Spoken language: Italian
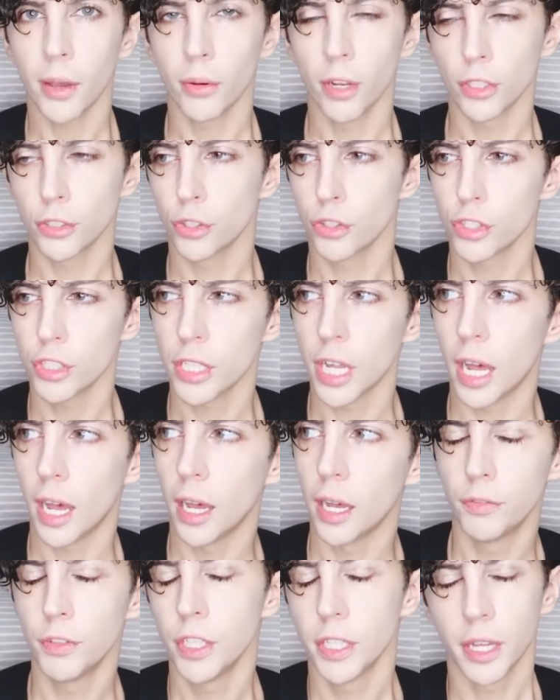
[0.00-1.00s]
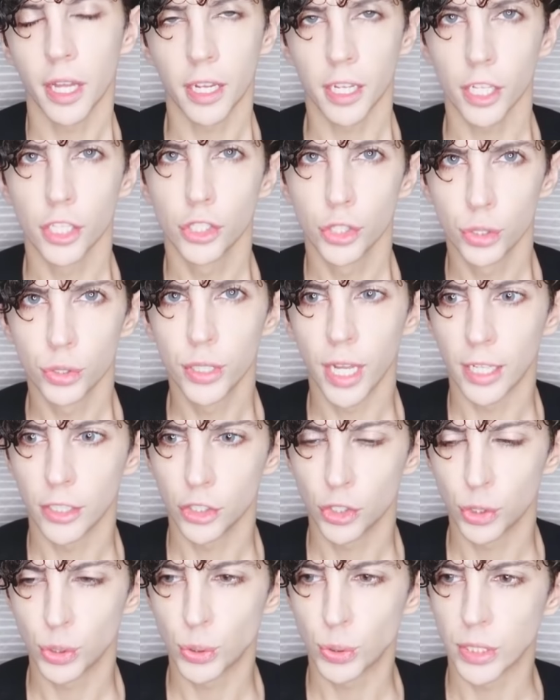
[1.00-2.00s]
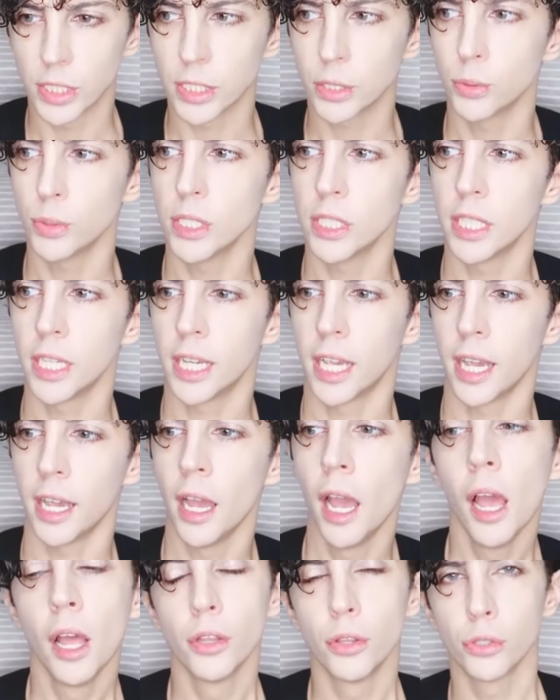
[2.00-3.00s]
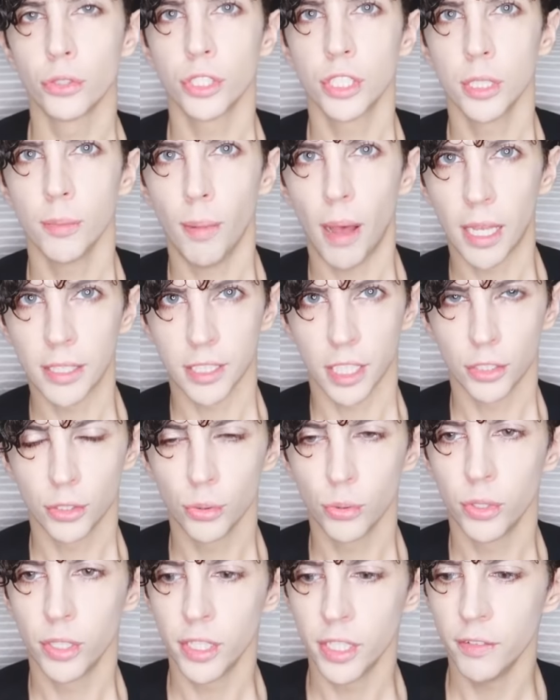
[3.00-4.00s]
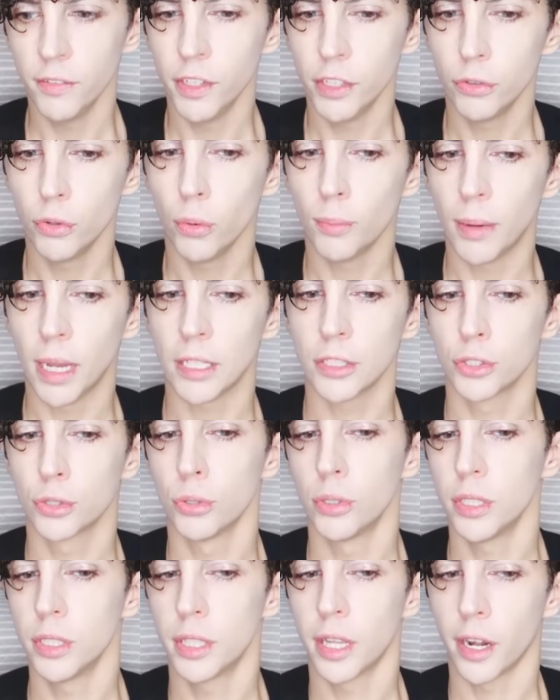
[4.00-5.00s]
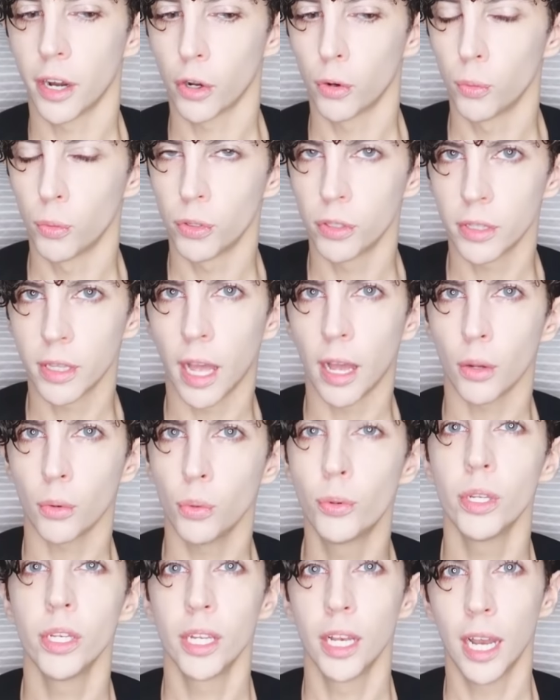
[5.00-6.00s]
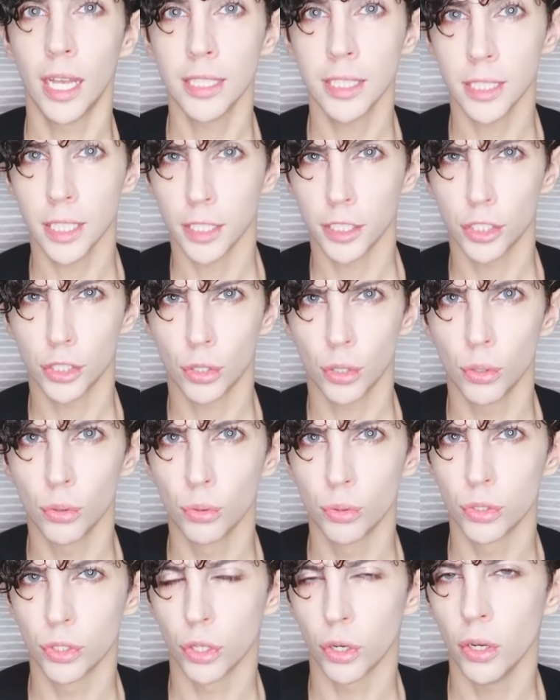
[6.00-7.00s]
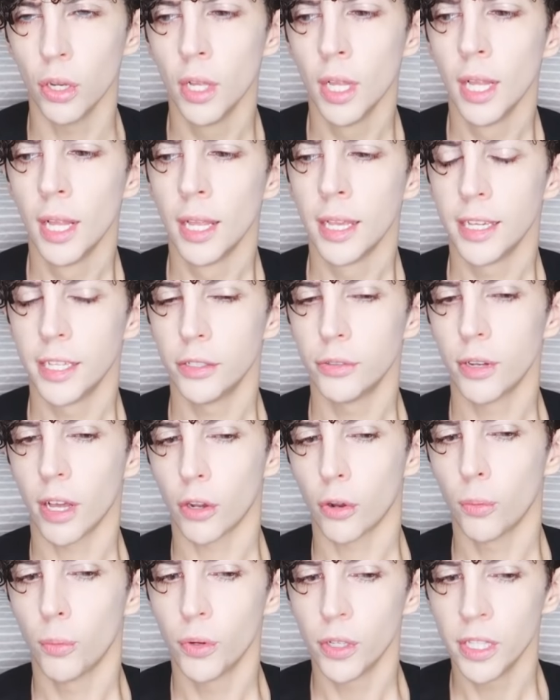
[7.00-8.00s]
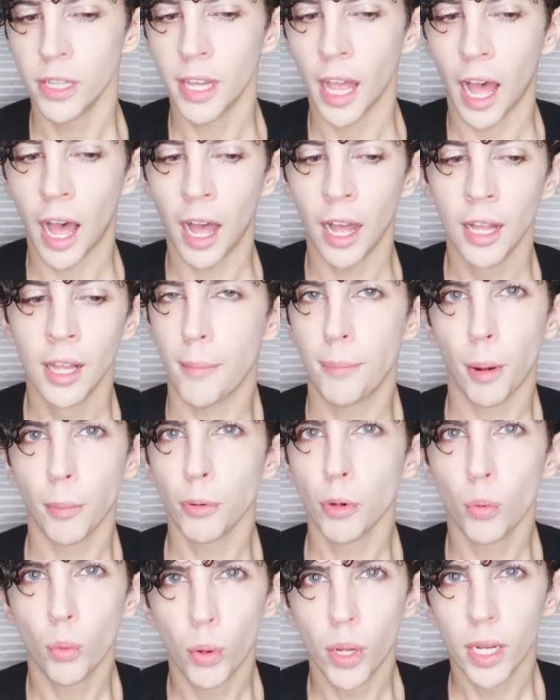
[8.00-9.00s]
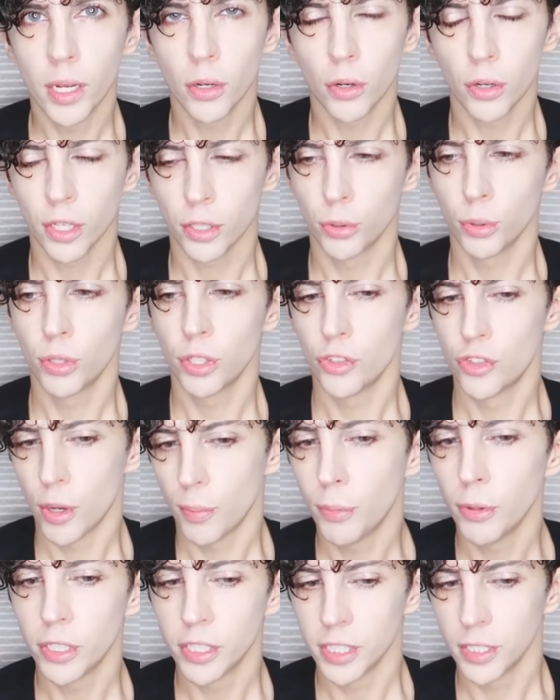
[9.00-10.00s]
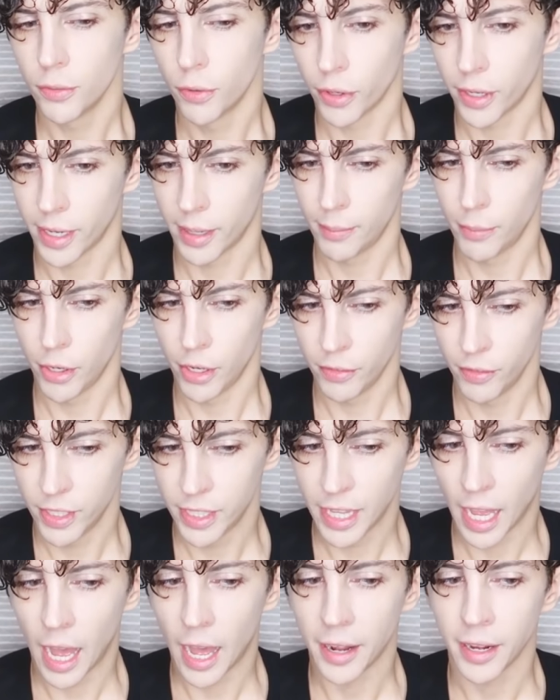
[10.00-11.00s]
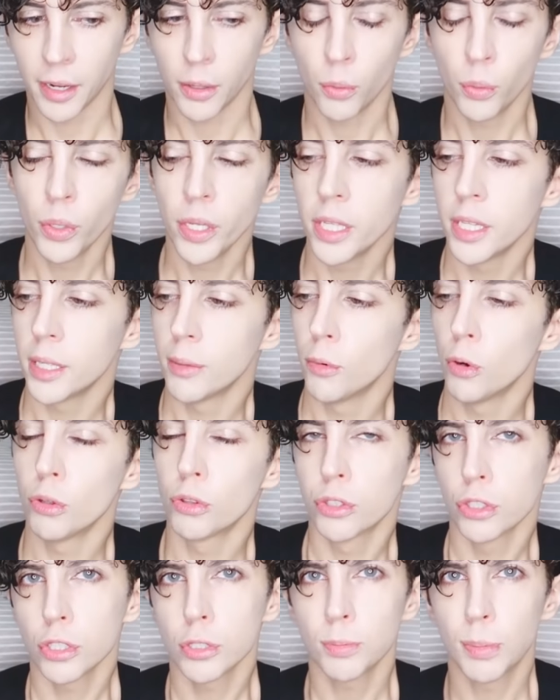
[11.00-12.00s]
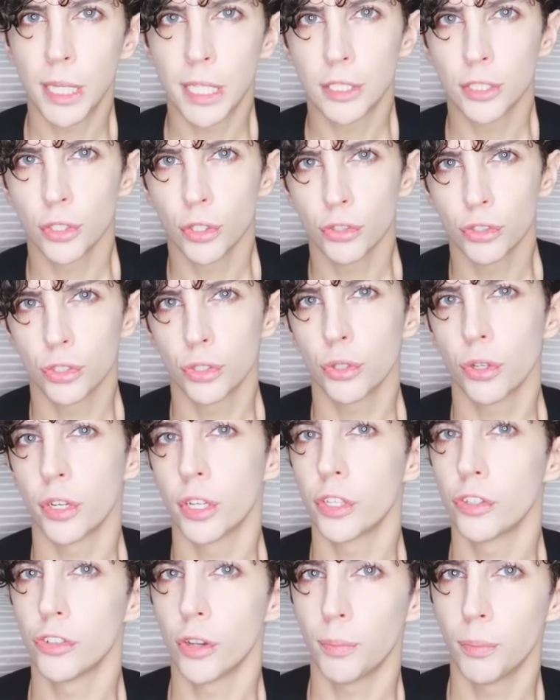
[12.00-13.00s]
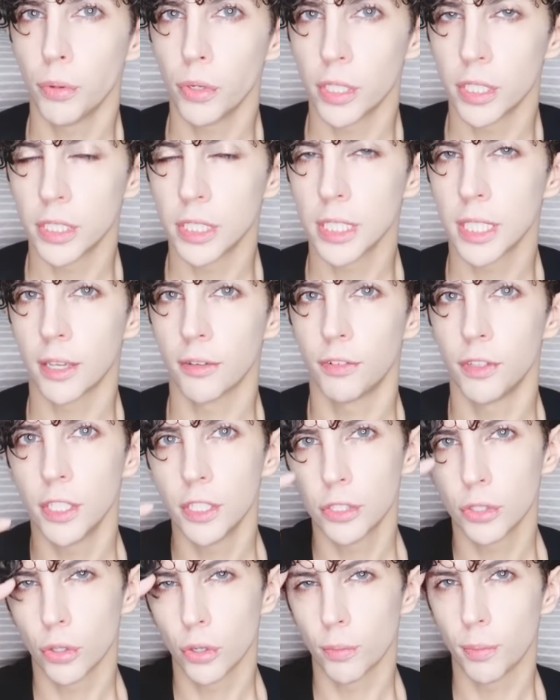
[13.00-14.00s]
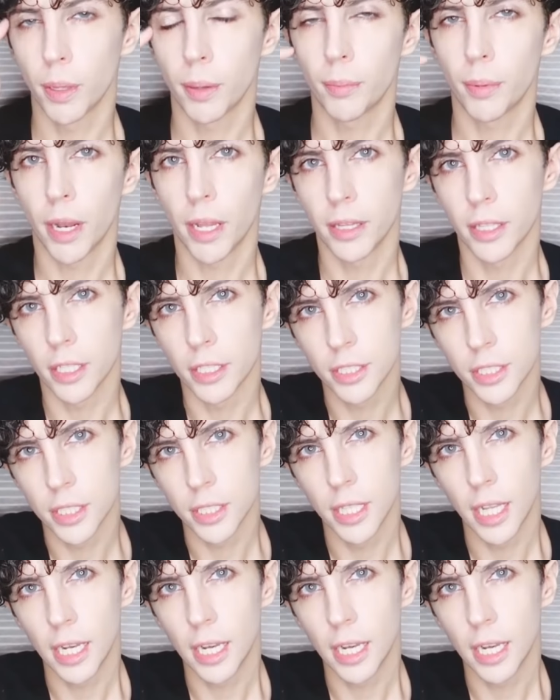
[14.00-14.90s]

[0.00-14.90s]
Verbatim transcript: è una società definita anche Shudanshugi, quindi che non si basa sull'individuo ma sull'intera comunità. Quindi l'essere escluso in una comunità è proprio quello che tutti i giapponesi vorrebbero evitare. Quindi molto spesso ci sono dei giapponesi che finiscono per prendersi